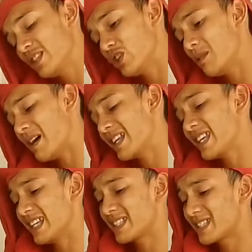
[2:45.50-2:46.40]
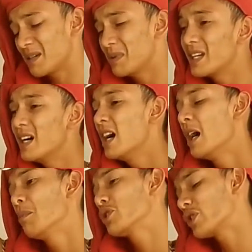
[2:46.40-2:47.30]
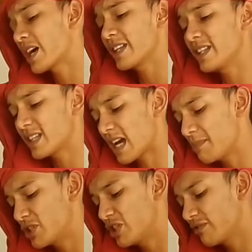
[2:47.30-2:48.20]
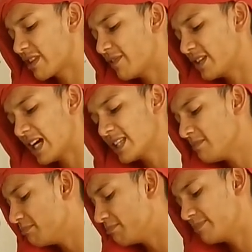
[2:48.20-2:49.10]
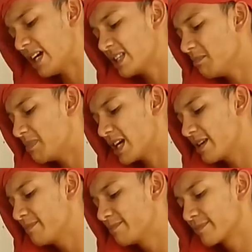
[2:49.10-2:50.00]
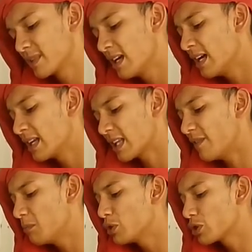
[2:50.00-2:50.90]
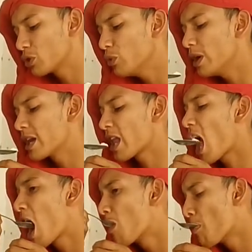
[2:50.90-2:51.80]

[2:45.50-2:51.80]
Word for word: de dona Mariquinha essa semana, porque tu acredita que a bichinha não tava nada, nada bem. Tava muito doente.